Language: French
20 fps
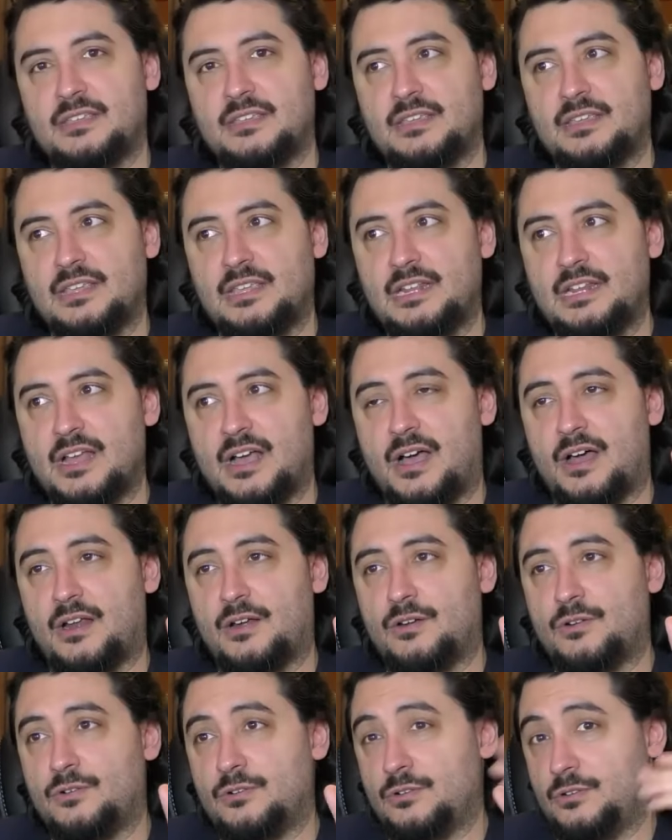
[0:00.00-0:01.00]
il a
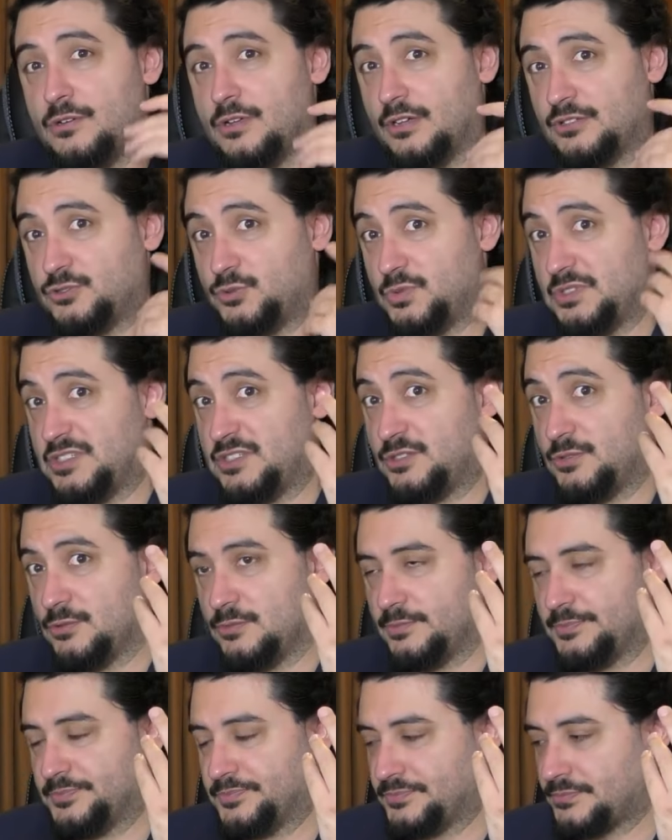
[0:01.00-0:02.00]

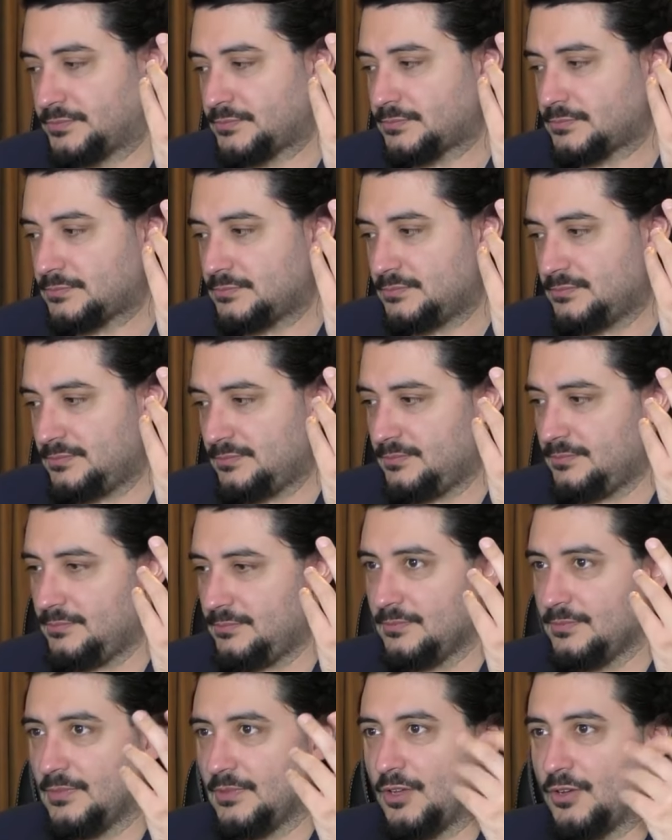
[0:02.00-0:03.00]
l'intuition
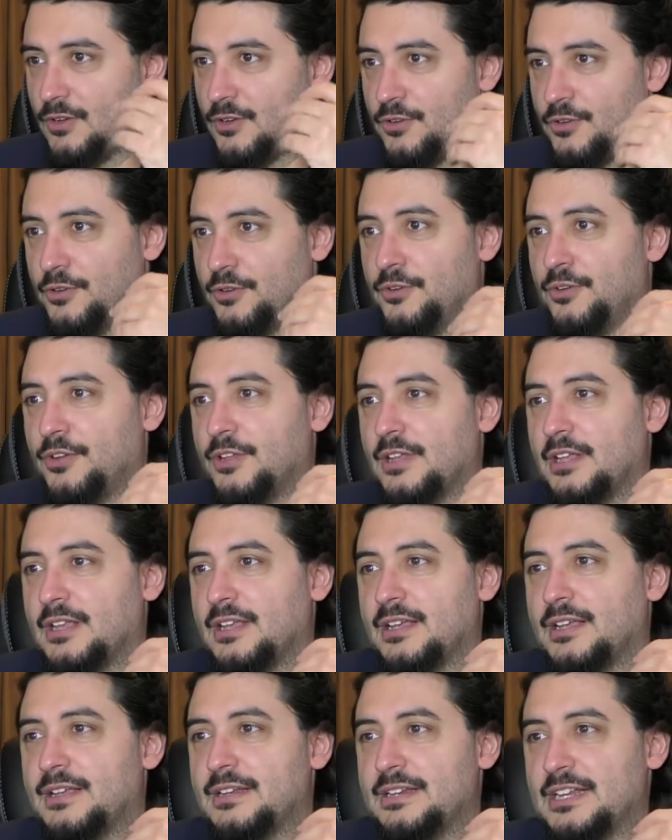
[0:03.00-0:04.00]
que
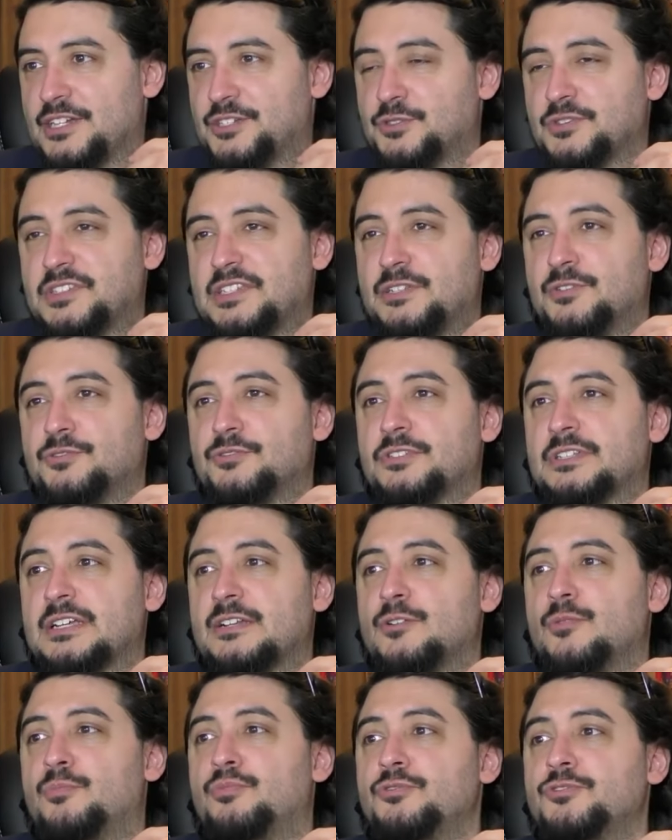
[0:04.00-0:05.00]
la chose qui lui
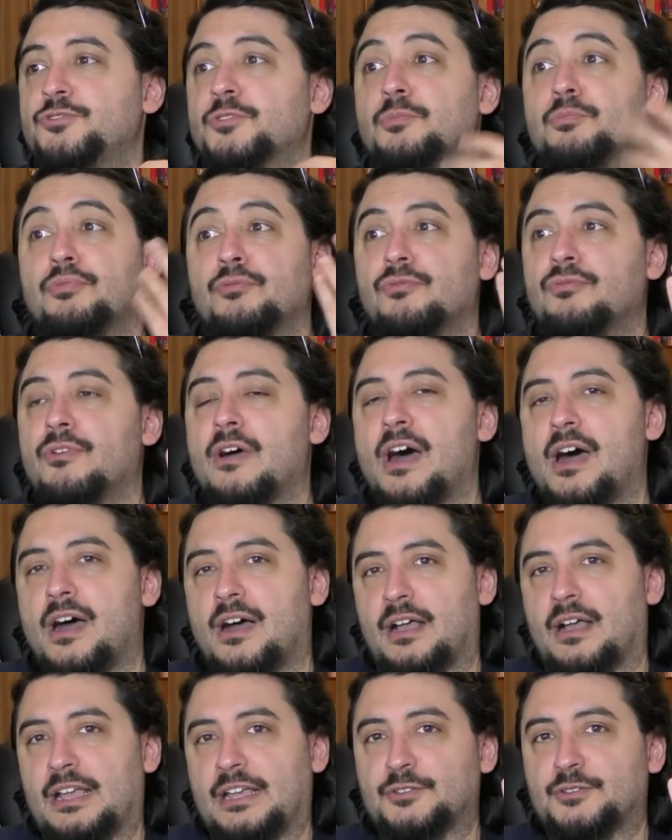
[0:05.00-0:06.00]
donnerait le plus de
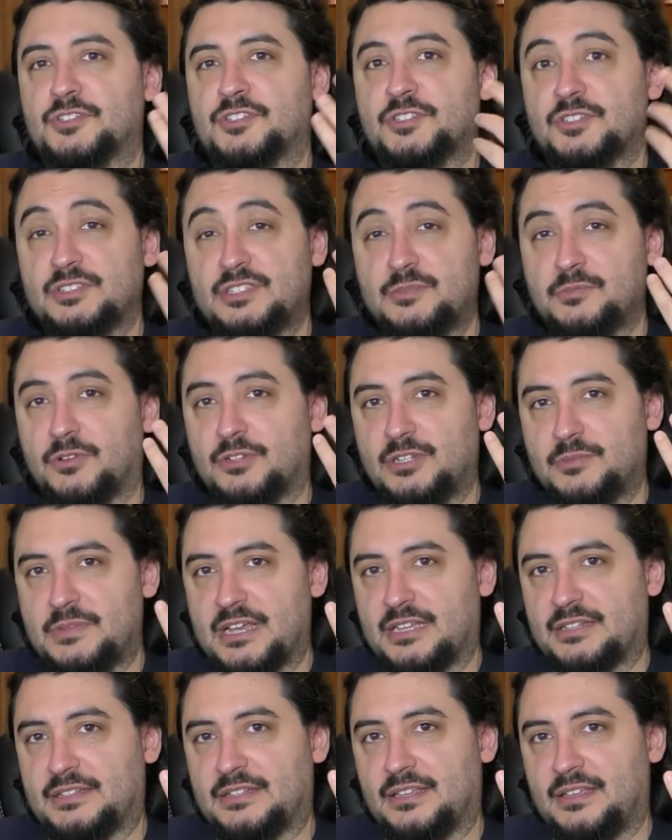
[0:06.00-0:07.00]
pouvoir et de sentiment de
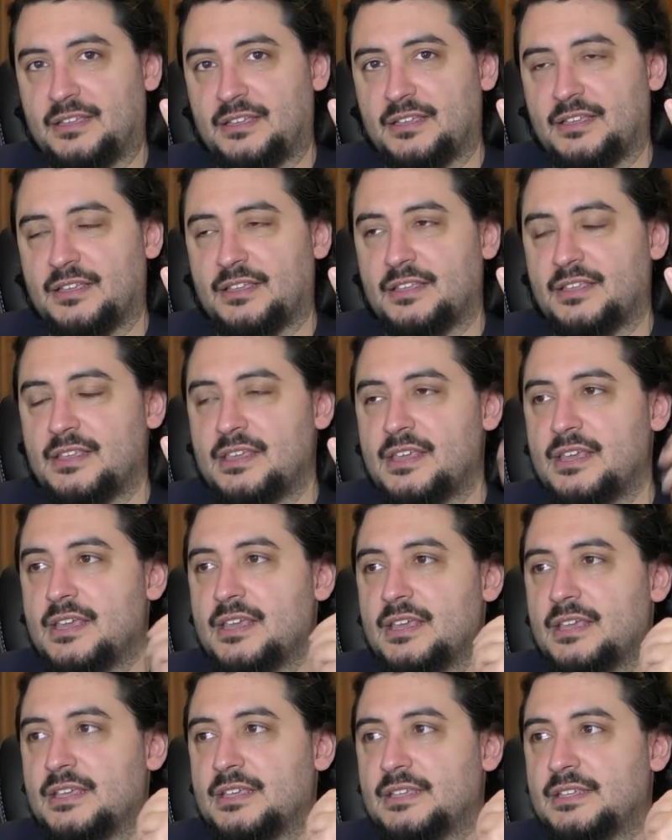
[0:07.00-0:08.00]
liberté,
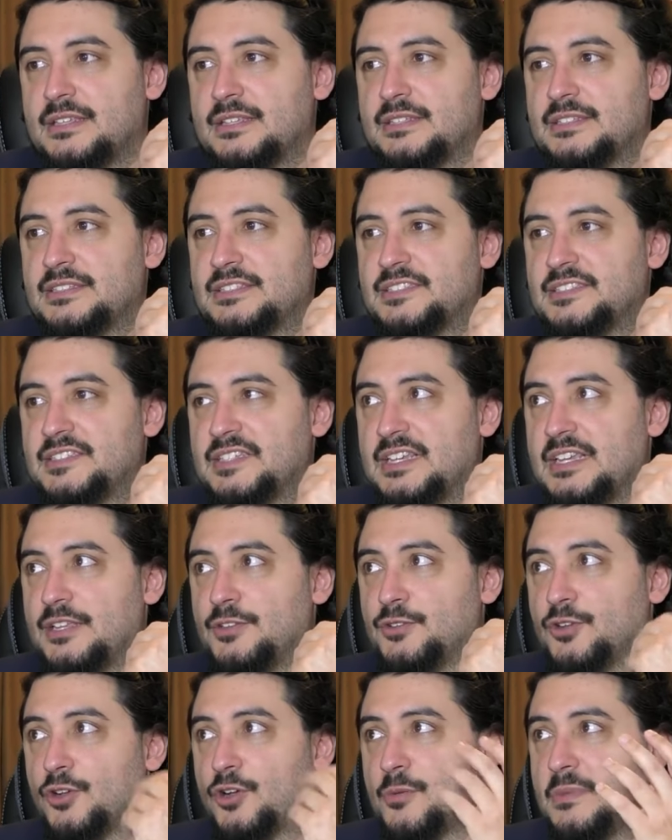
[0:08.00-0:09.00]
c'est
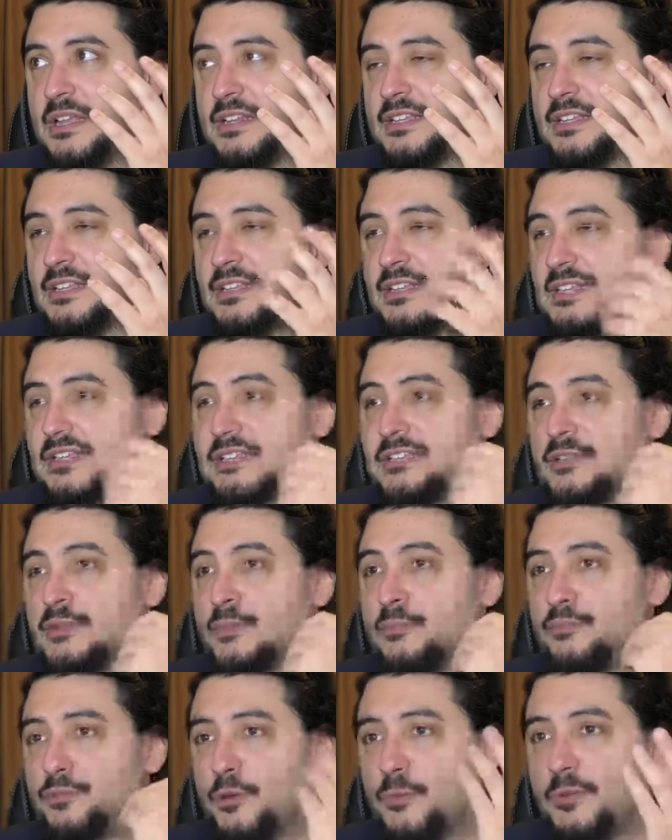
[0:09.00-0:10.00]
de commettre un acte
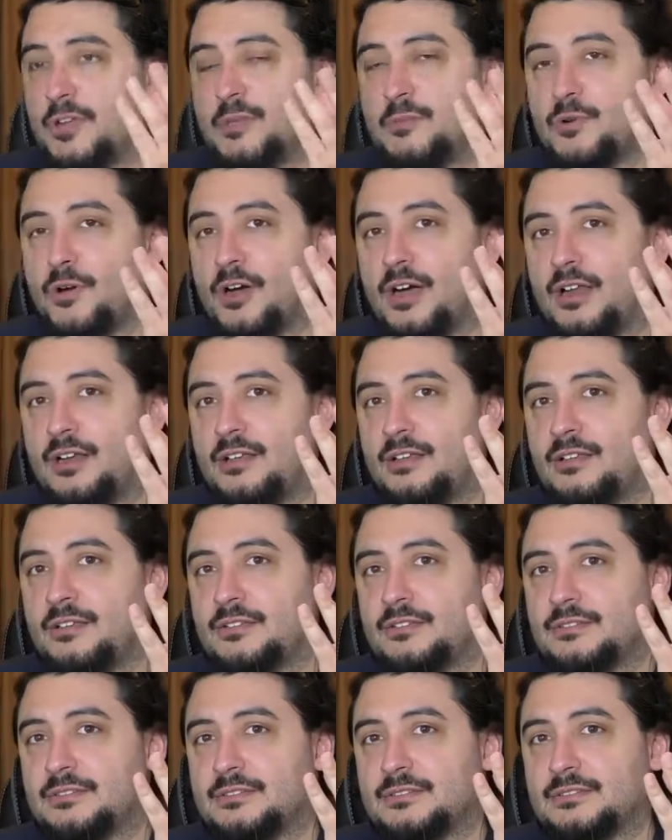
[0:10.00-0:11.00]
purement immoral,
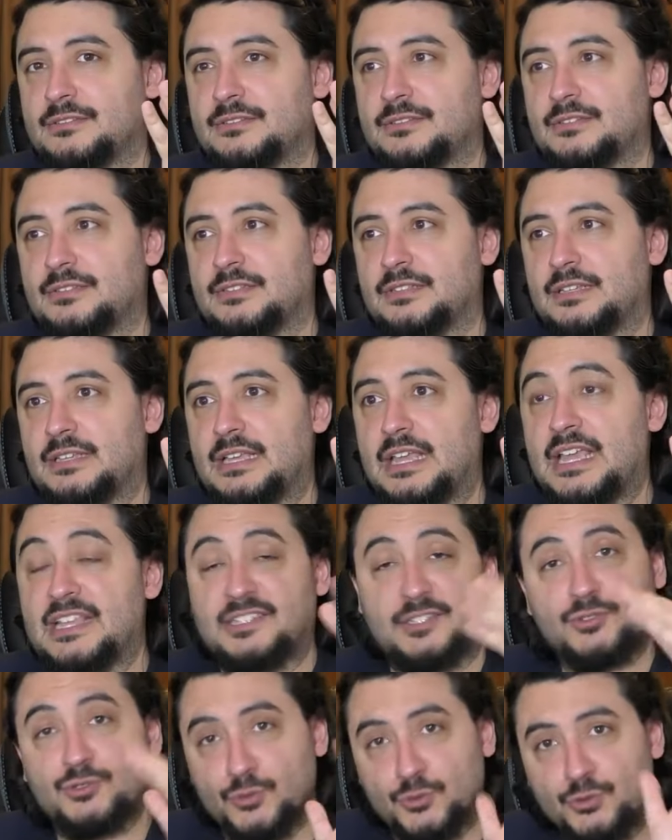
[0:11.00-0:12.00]
et
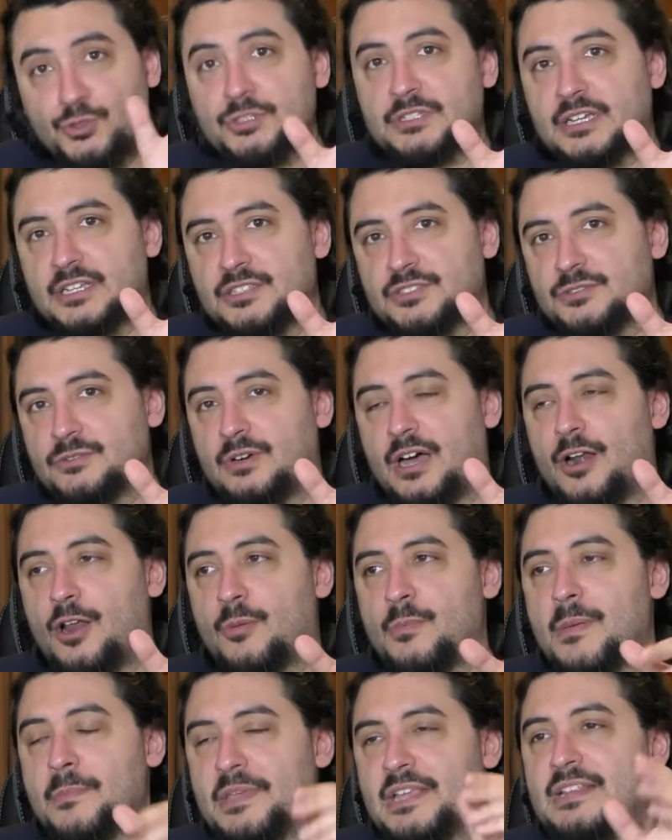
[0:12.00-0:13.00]
sans aucune raison,
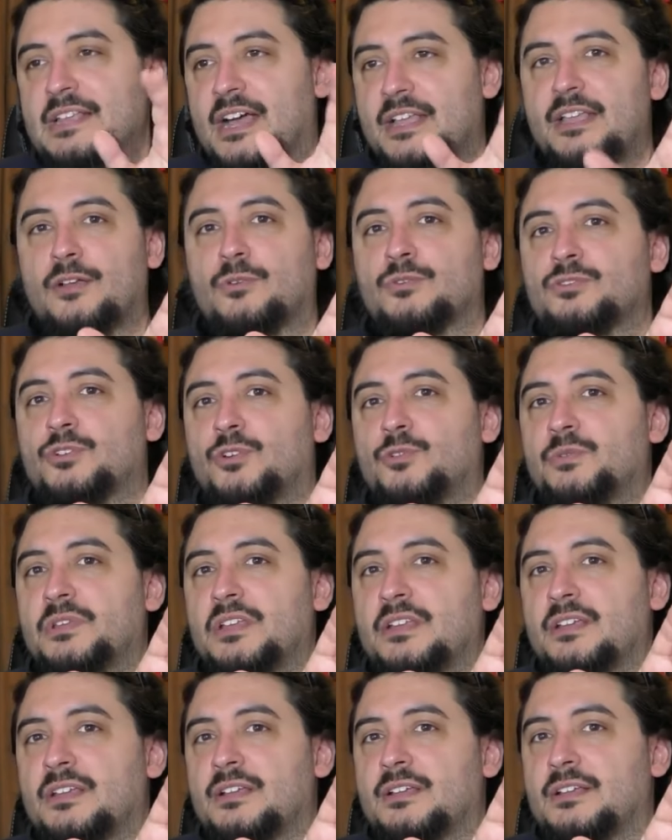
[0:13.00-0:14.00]
alors même qu'il n'a rien contre
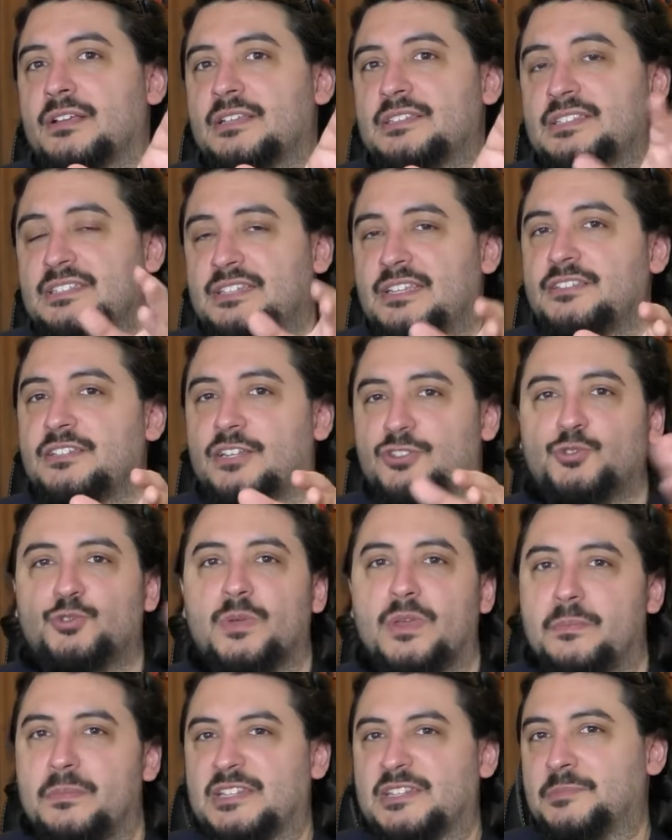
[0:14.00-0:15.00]
lui, c'est-à-dire
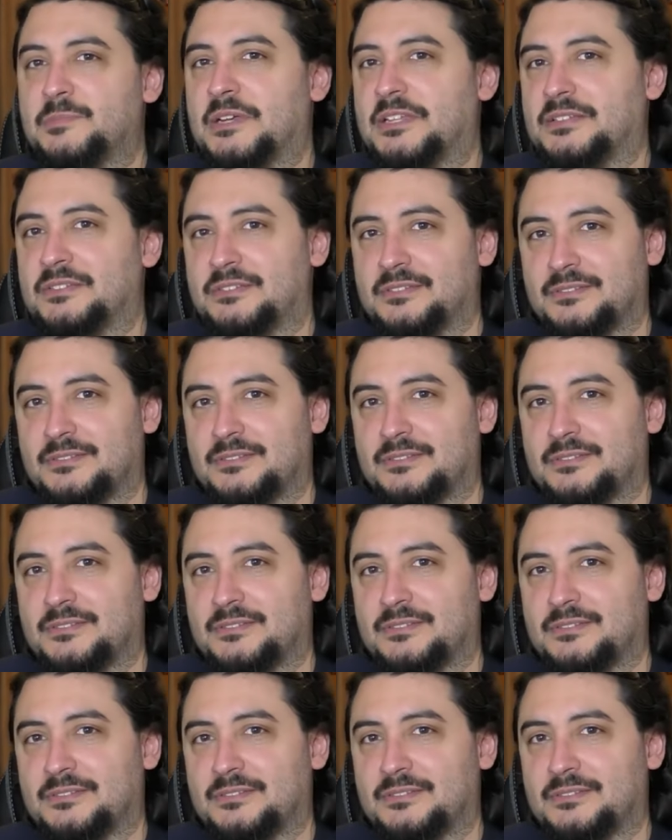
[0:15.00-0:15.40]
tuer Batman.